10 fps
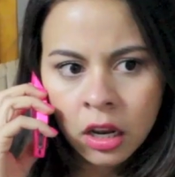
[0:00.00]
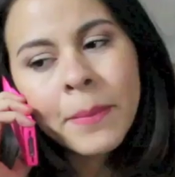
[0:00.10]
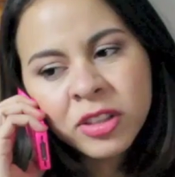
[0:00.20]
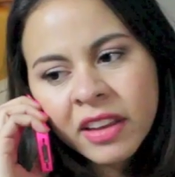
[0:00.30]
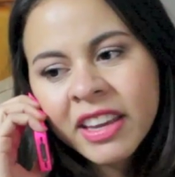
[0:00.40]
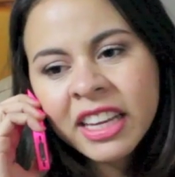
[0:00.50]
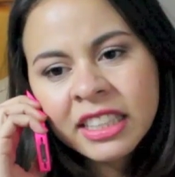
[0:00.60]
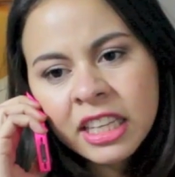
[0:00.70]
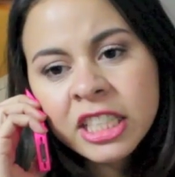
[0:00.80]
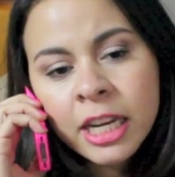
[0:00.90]
Vos sabes que
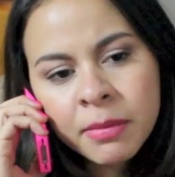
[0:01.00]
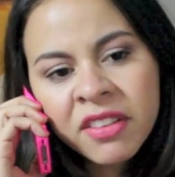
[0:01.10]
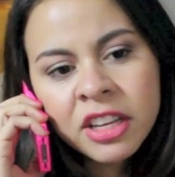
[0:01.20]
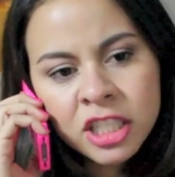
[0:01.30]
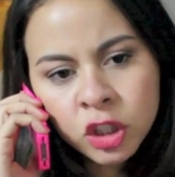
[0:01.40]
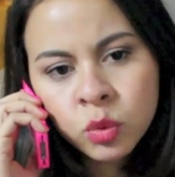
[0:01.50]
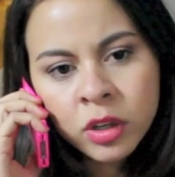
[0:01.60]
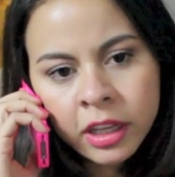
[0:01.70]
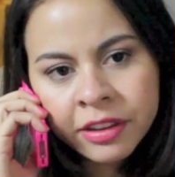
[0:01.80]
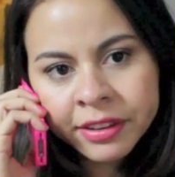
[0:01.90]
ese es chamba bien
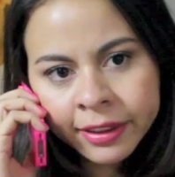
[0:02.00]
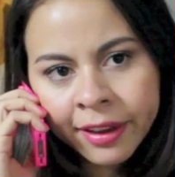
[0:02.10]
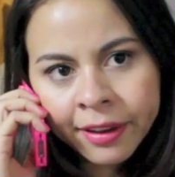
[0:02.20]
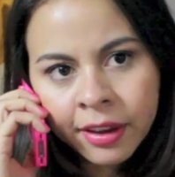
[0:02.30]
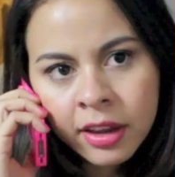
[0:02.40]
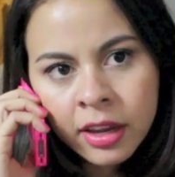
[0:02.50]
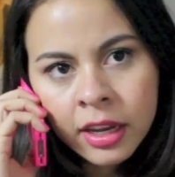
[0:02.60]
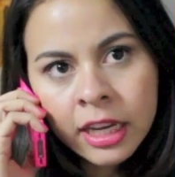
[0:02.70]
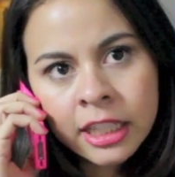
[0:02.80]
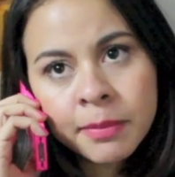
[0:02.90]
chaturra de verdad.
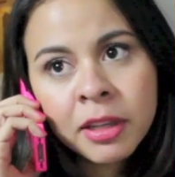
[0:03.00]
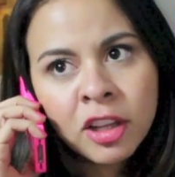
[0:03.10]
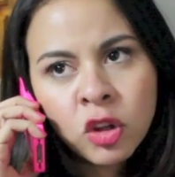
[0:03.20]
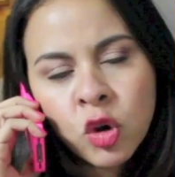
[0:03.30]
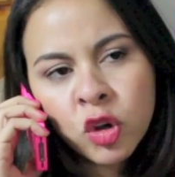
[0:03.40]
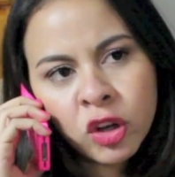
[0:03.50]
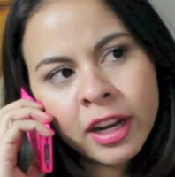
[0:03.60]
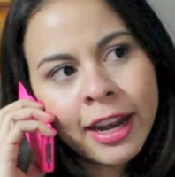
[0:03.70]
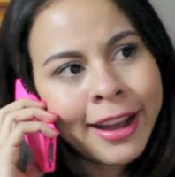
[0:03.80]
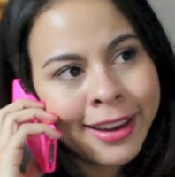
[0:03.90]
Estás vendiendo coyoles
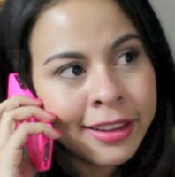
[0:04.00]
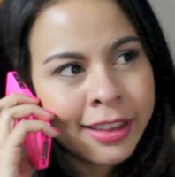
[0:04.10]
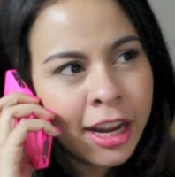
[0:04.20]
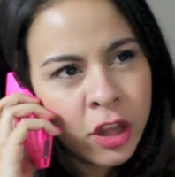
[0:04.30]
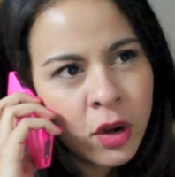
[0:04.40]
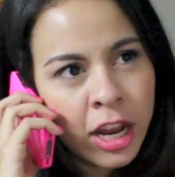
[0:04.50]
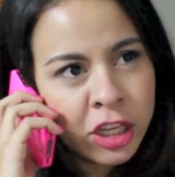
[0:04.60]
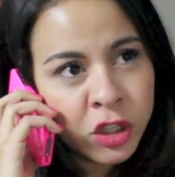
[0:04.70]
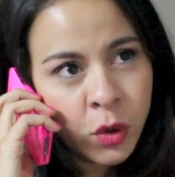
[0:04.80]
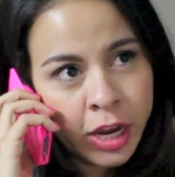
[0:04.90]
en la carretera de
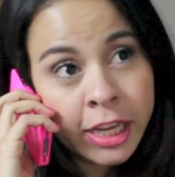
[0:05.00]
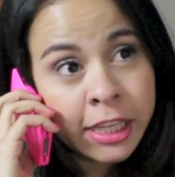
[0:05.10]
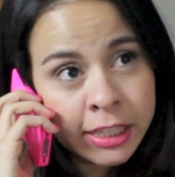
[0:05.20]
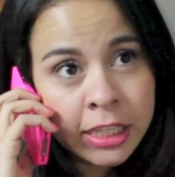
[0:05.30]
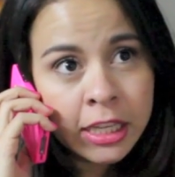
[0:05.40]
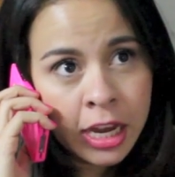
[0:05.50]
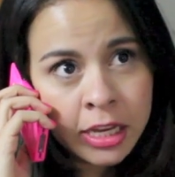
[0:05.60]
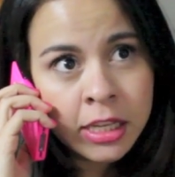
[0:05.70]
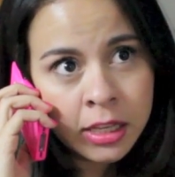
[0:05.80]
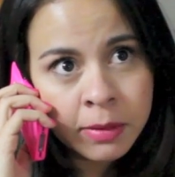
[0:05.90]
Olancho, ahí sí,
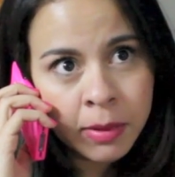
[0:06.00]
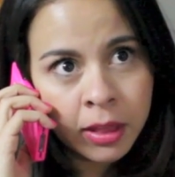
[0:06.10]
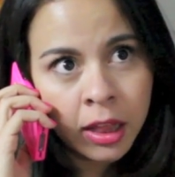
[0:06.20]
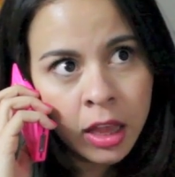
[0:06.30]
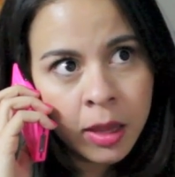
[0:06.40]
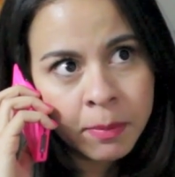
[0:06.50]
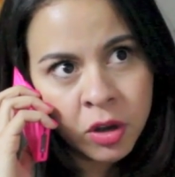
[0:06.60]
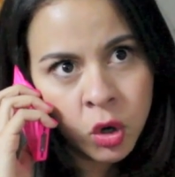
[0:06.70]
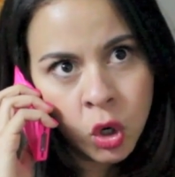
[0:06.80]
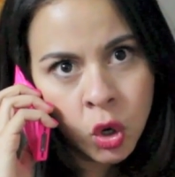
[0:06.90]
ahí sí, ¿me entendés?
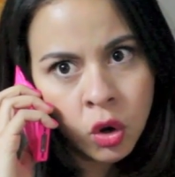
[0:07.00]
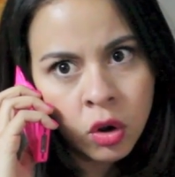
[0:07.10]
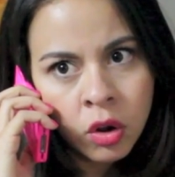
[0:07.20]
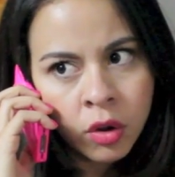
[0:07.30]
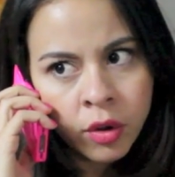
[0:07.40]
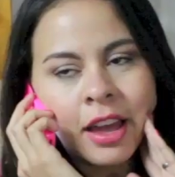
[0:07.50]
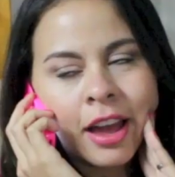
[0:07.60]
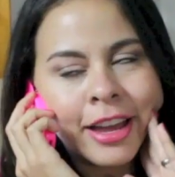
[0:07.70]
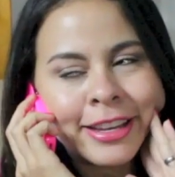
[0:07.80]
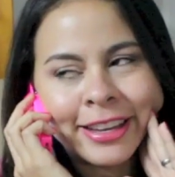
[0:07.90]
Pero no.
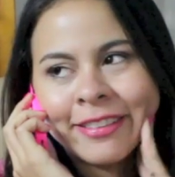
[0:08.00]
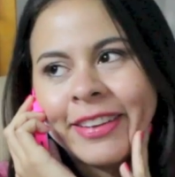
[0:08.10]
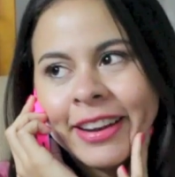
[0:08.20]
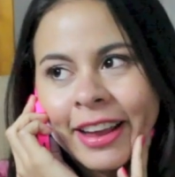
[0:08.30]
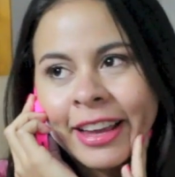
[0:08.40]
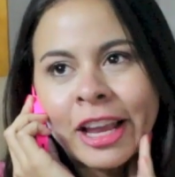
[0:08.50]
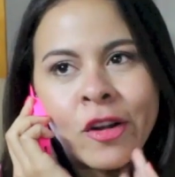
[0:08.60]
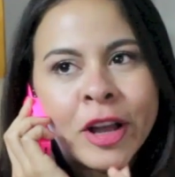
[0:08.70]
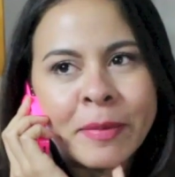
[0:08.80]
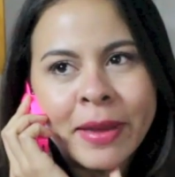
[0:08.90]
Ay, que viera, es que
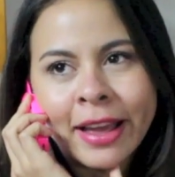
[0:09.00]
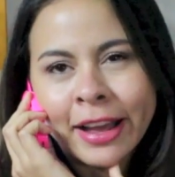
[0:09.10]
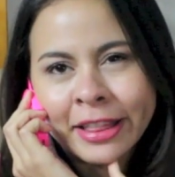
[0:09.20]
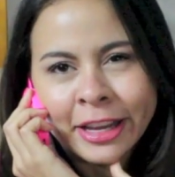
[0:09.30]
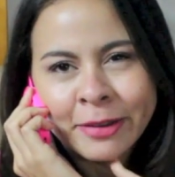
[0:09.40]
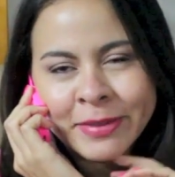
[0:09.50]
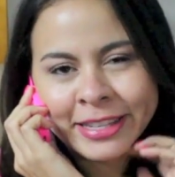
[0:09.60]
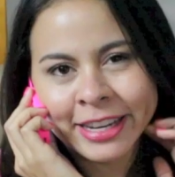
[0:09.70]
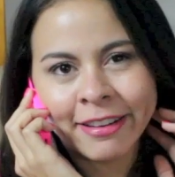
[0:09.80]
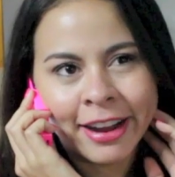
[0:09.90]
lo que me encanta, que es bien
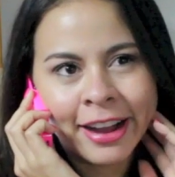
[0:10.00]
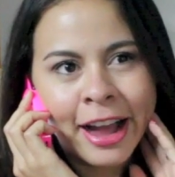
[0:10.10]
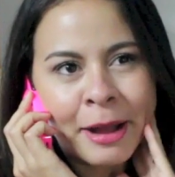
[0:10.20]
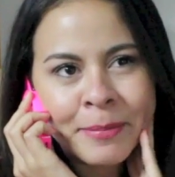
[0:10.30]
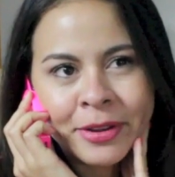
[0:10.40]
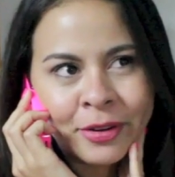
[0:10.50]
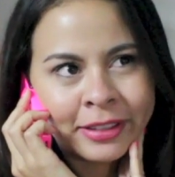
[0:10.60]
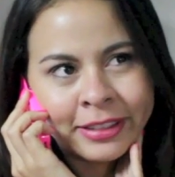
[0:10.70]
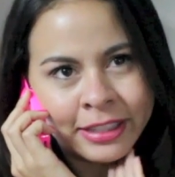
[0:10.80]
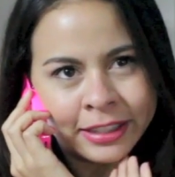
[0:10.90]
chabacán, pero
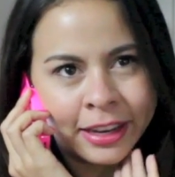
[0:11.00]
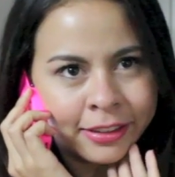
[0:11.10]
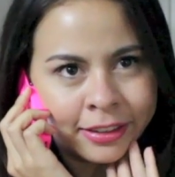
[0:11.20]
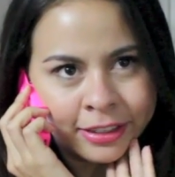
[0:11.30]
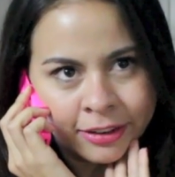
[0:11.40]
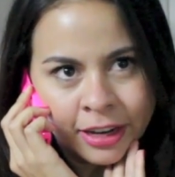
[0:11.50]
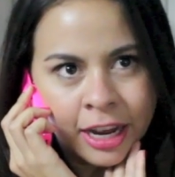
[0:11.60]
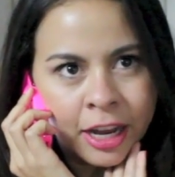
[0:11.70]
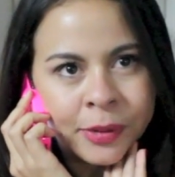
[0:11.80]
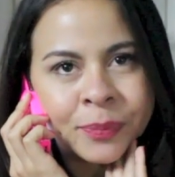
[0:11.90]
así sexy
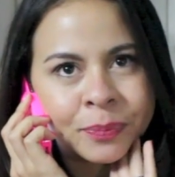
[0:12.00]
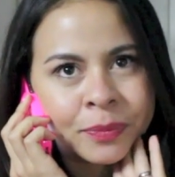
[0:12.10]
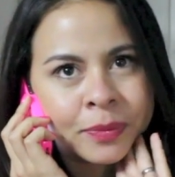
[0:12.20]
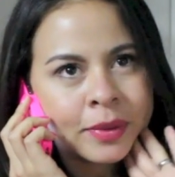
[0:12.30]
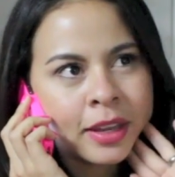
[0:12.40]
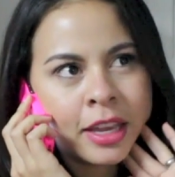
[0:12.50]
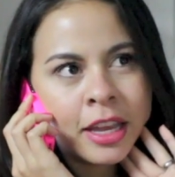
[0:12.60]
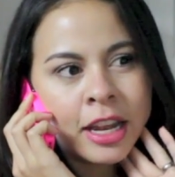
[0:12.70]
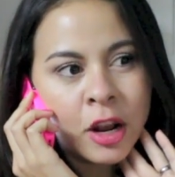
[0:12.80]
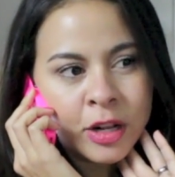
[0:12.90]
chabacán.
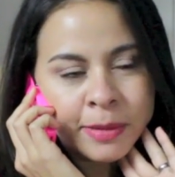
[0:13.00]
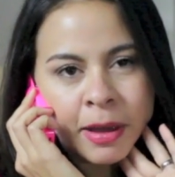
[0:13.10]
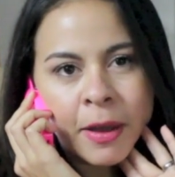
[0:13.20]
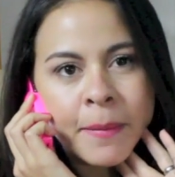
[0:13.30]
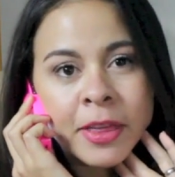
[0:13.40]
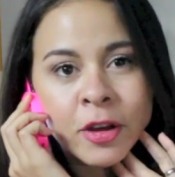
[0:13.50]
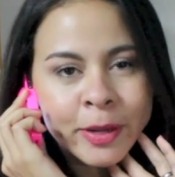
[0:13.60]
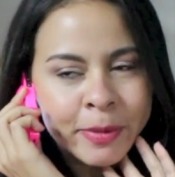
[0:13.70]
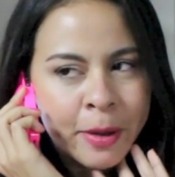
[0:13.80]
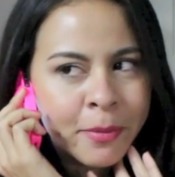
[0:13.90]
La última vez me dijo
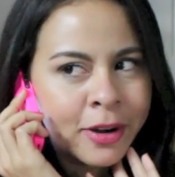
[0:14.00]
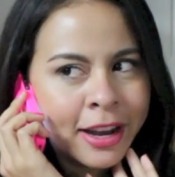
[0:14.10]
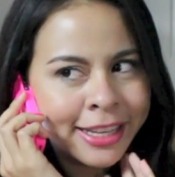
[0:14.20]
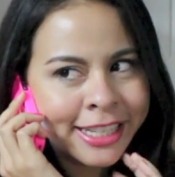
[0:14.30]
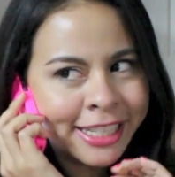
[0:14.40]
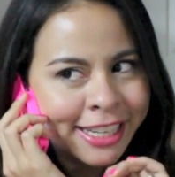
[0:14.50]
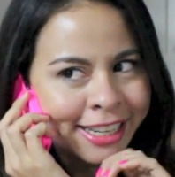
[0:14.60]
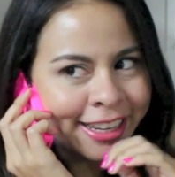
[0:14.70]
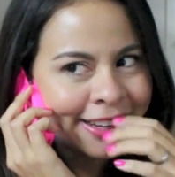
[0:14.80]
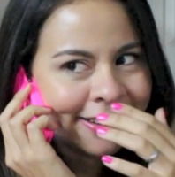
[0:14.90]
que me iba a poner las chachas
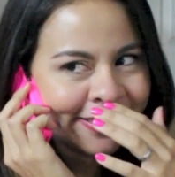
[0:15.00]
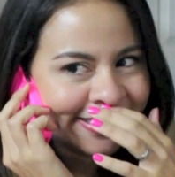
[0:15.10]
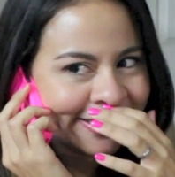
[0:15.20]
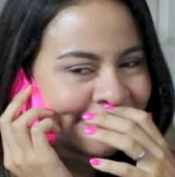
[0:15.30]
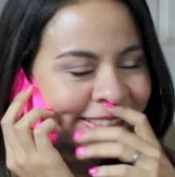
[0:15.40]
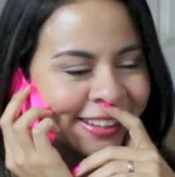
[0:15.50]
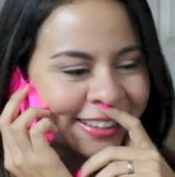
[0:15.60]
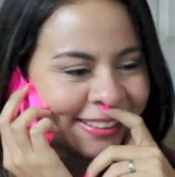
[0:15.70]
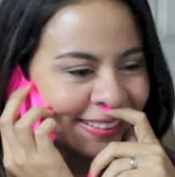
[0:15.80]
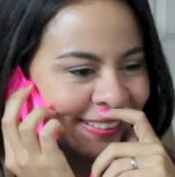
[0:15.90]
en la noche,
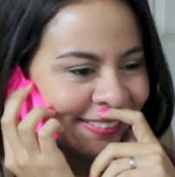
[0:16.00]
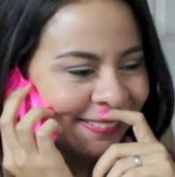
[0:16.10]
fíjate.